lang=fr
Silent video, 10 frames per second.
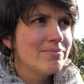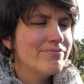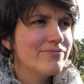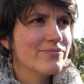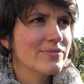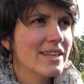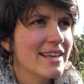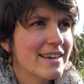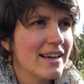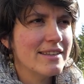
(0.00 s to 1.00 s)
Hmm,
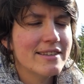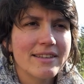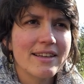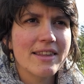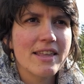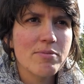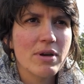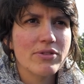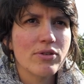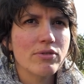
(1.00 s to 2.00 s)
les qualités d'un
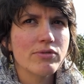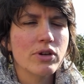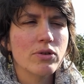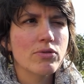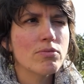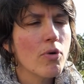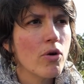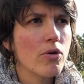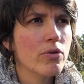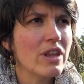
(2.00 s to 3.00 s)
animateur
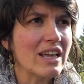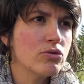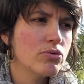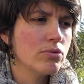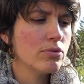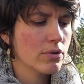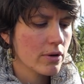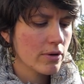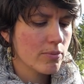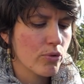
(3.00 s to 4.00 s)
environnement,
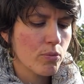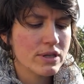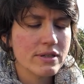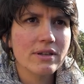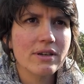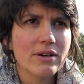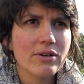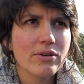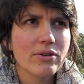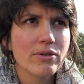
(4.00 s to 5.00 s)
nature, euh, pour moi c'est
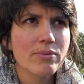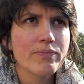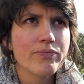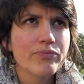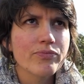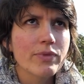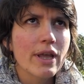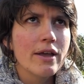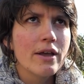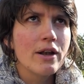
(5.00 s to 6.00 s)
euh,
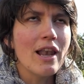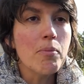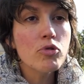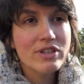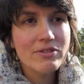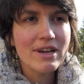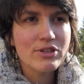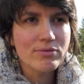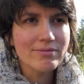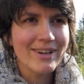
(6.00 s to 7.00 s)
la
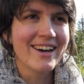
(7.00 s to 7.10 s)
motivation